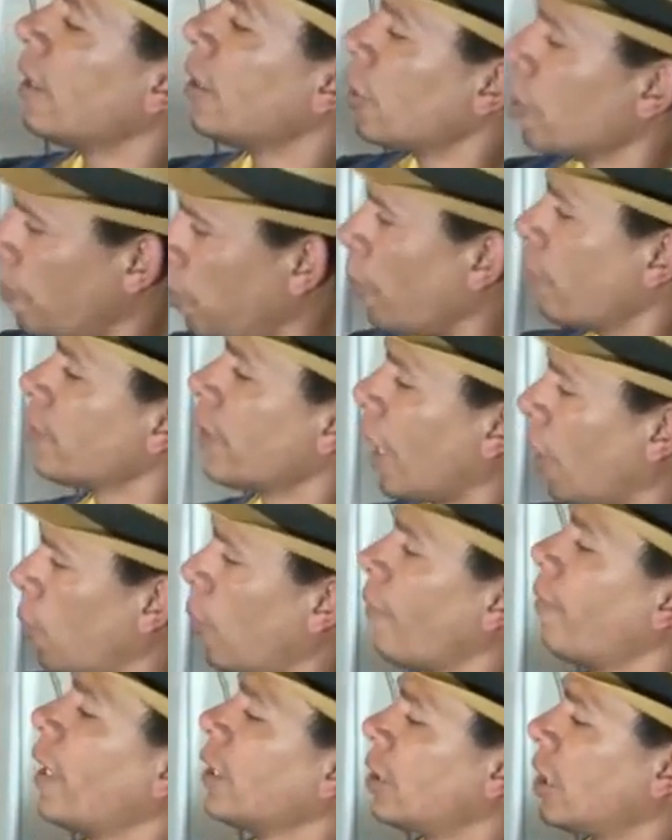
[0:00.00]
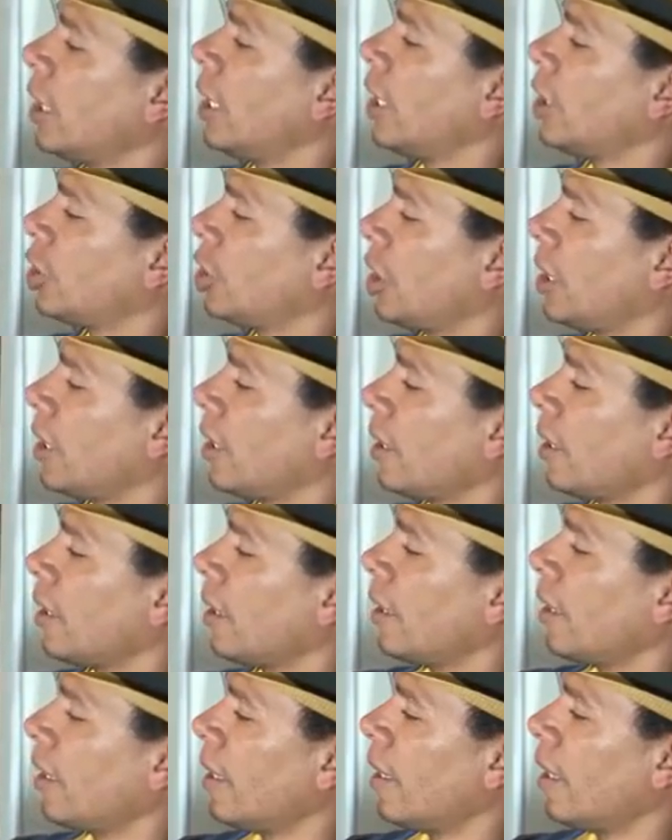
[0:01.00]
E o povo da rua vai te eleger.
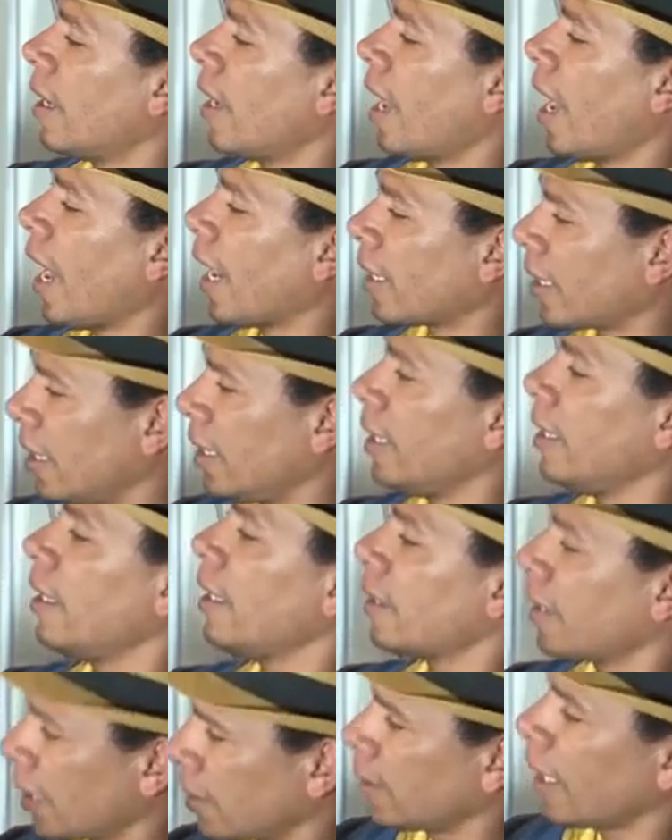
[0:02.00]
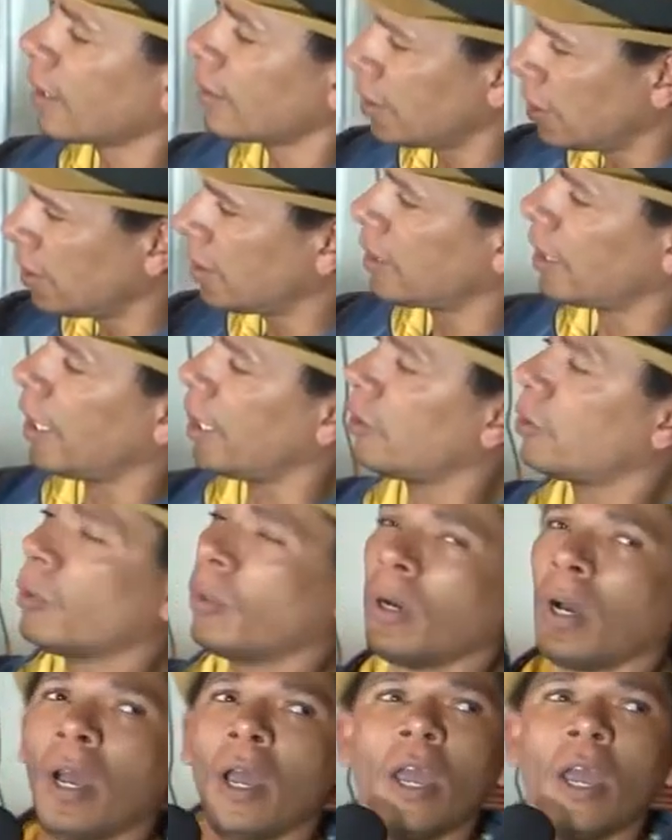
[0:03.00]
Aqui, quem está dizendo